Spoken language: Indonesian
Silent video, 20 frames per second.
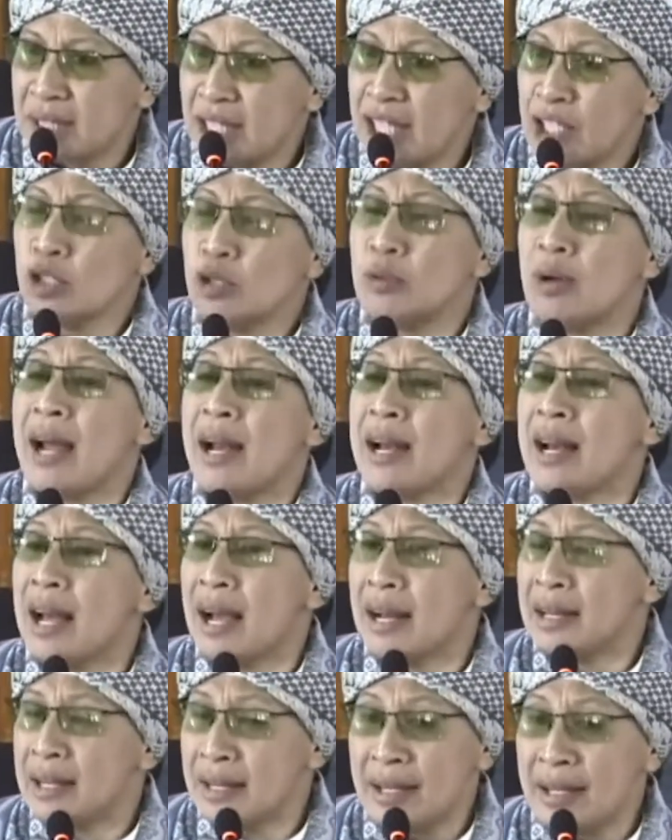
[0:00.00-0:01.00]
itu
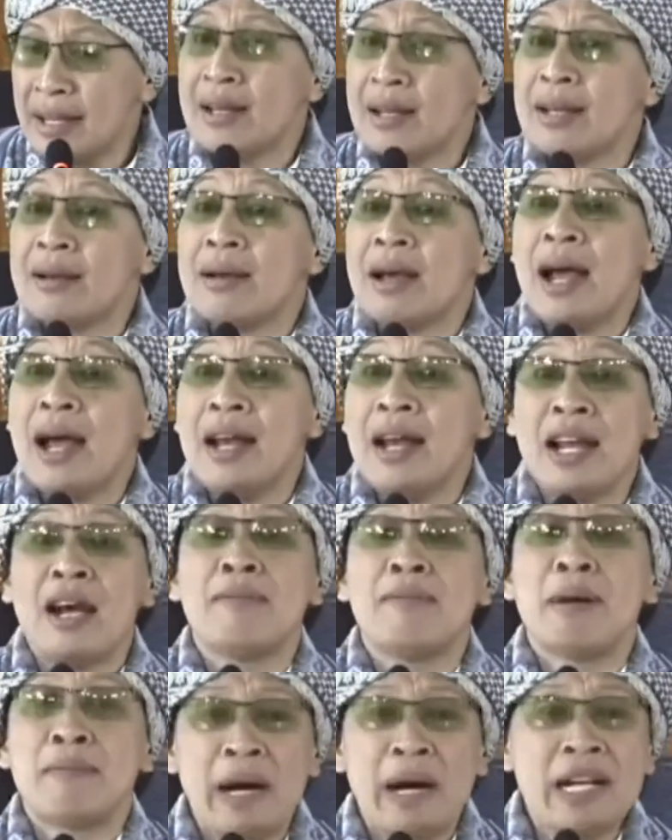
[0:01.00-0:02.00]
anak
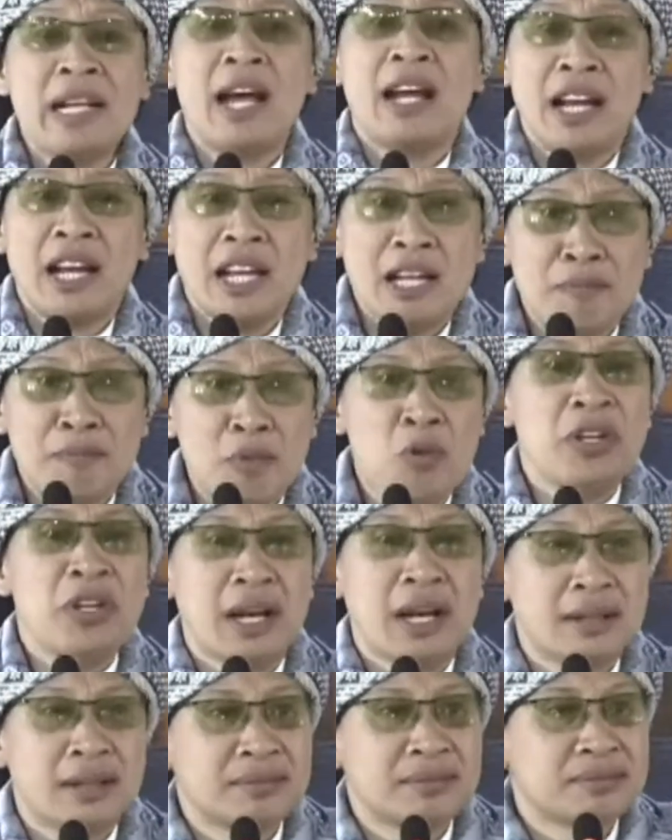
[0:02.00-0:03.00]
anak bapaknya anak
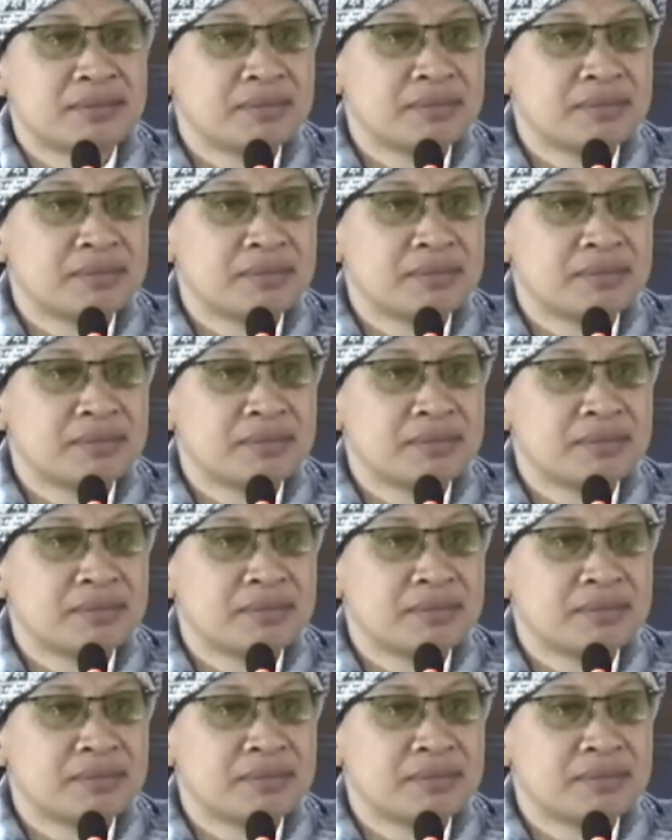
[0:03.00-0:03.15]
ibunya